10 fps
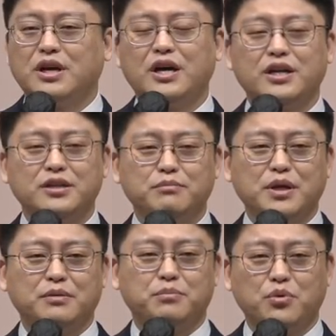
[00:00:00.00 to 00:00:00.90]

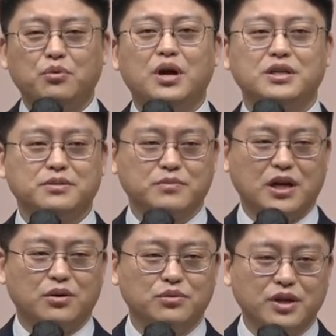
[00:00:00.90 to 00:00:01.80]
하나님의 보호하심
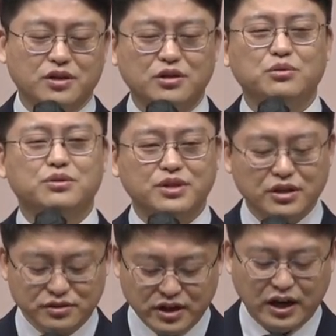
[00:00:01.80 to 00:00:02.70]
가운데 그래도
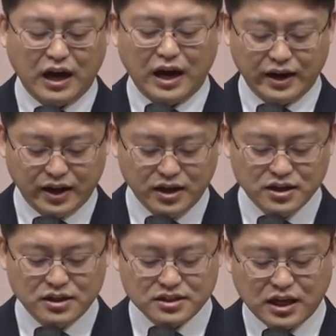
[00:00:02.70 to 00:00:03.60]
그의 은혜
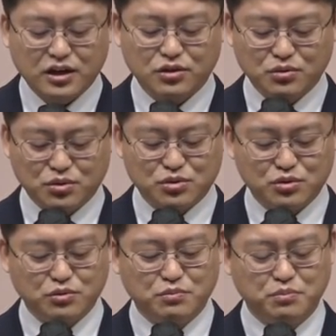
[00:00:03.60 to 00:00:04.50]
안에 살았던
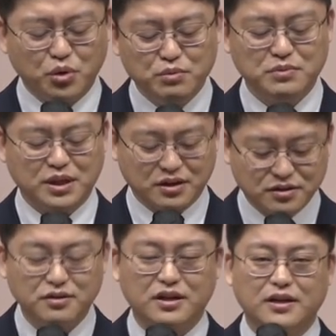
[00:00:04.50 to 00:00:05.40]
것으로 보입니다.
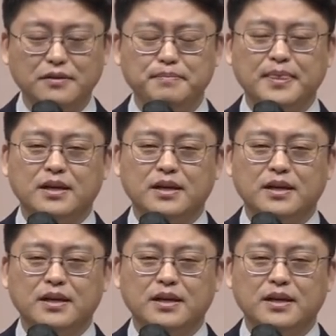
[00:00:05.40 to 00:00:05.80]
그러나